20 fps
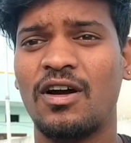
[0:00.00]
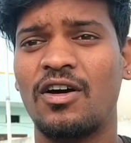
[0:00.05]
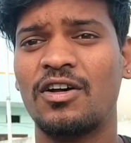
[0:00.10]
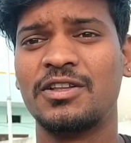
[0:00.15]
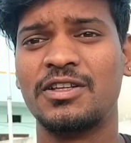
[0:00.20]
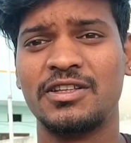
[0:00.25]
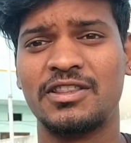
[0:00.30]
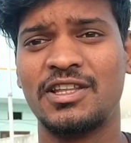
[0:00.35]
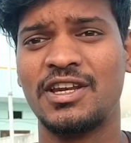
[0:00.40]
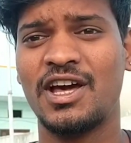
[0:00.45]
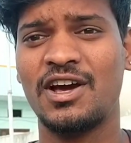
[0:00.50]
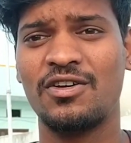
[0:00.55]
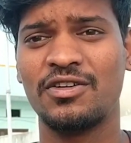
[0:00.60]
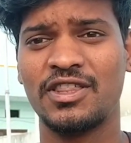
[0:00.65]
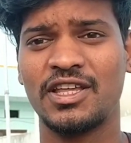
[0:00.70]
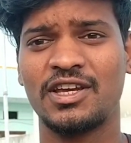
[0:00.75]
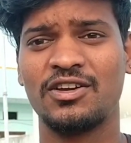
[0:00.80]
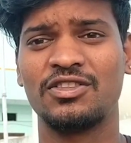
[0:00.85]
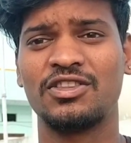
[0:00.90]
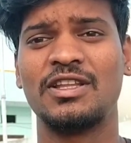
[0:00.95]
और जितना हो
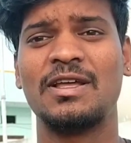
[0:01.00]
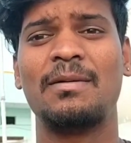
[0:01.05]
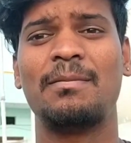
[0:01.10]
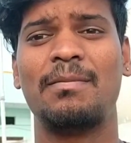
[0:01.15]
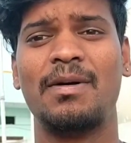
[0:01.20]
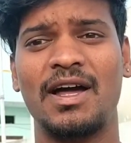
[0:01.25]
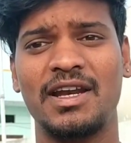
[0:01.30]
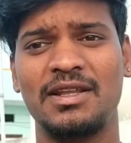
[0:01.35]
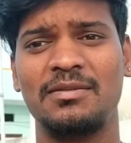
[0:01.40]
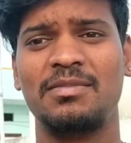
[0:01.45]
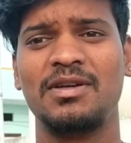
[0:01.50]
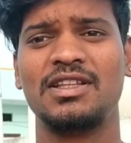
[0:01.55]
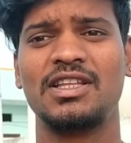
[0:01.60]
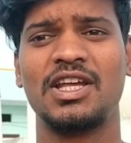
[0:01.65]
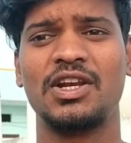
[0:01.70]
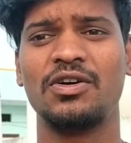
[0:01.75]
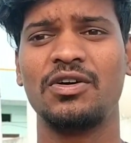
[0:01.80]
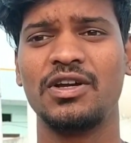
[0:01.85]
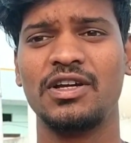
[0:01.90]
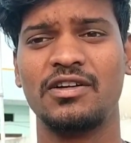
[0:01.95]
सके उतना पानी
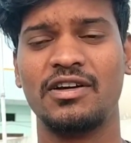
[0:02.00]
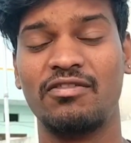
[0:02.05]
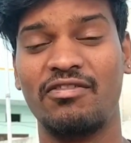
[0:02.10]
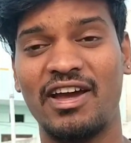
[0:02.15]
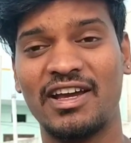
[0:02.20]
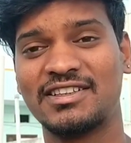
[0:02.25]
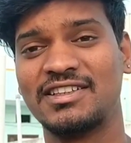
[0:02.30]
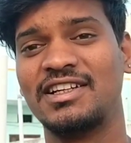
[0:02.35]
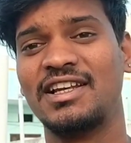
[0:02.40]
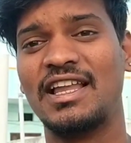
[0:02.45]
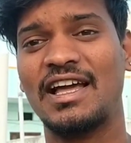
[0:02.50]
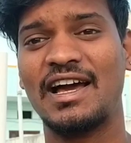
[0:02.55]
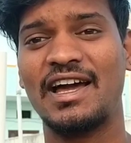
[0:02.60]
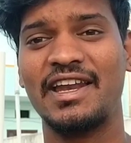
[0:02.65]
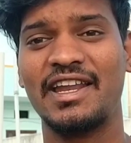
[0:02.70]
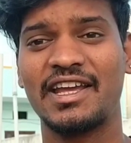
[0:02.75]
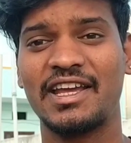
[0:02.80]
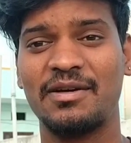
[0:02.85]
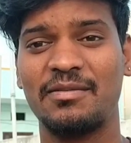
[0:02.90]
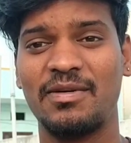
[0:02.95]
पीते रहो वैक्सीन
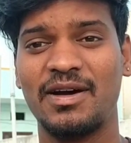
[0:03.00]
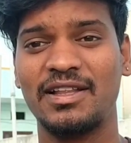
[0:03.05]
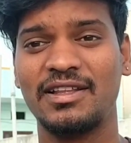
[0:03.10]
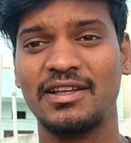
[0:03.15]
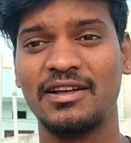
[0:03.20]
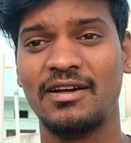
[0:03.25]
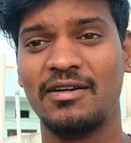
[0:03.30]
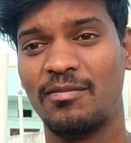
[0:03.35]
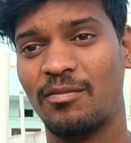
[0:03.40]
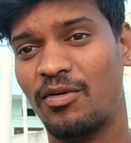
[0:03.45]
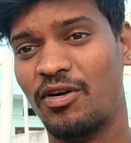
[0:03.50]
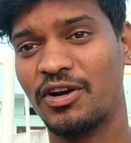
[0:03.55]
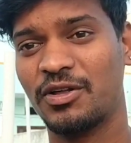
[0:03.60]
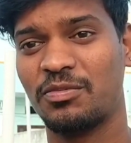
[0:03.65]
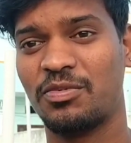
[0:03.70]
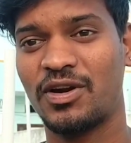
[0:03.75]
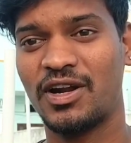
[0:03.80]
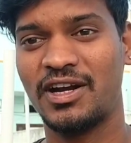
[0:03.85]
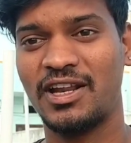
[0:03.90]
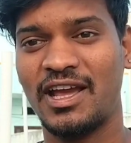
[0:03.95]
लगाने के बाद बॉडी
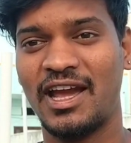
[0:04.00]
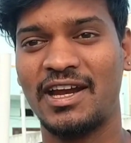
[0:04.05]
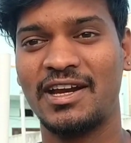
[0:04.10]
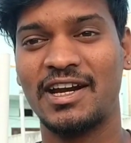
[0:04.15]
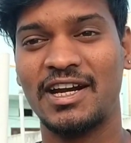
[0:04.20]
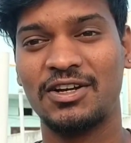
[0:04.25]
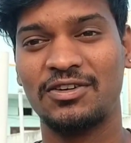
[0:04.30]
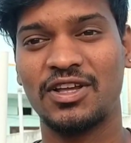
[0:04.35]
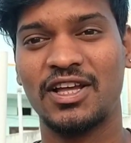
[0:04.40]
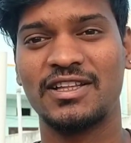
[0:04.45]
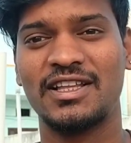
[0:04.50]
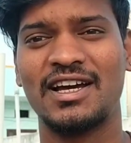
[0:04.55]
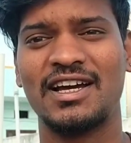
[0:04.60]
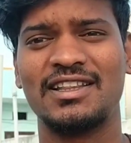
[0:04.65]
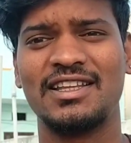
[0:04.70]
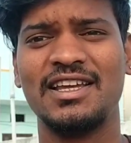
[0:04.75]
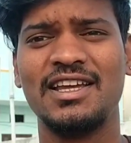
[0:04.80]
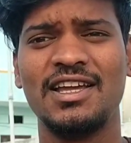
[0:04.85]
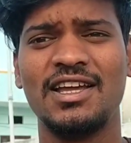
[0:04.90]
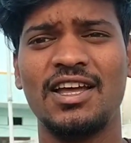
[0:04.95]
पूरा डिहाइड्रेट हो जाता
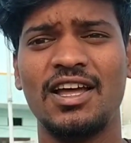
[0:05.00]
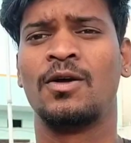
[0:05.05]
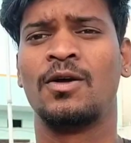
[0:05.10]
कहते